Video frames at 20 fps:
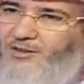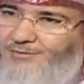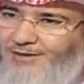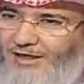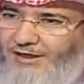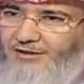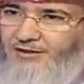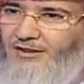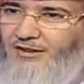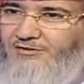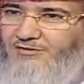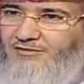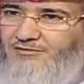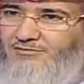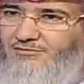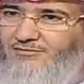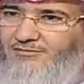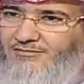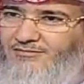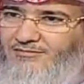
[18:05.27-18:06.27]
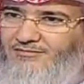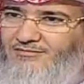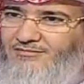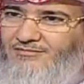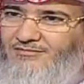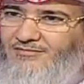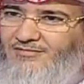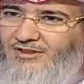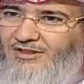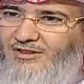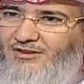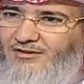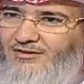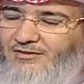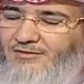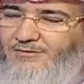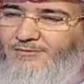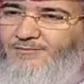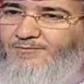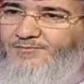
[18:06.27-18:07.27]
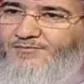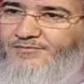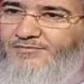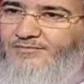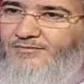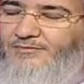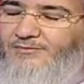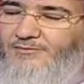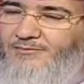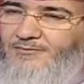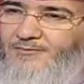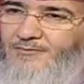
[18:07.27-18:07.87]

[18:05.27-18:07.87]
كيميائيات آه. يعني هي نرجع للكلام اللي